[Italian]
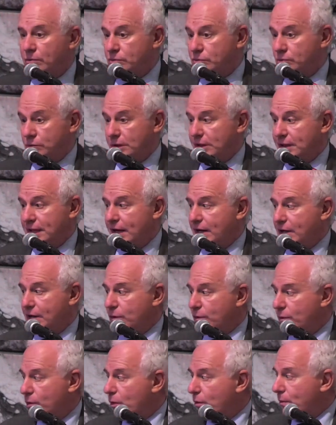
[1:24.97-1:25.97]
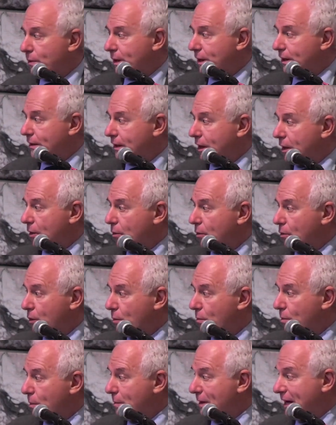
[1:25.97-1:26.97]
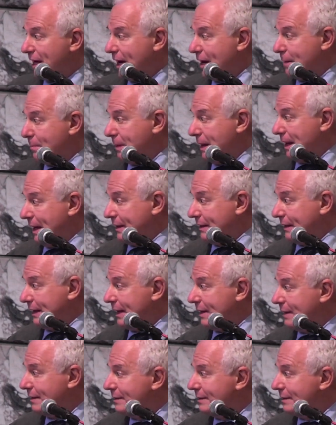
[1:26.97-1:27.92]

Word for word: sulle terre d'Europa, nelle terre d'Europa in maniera aperta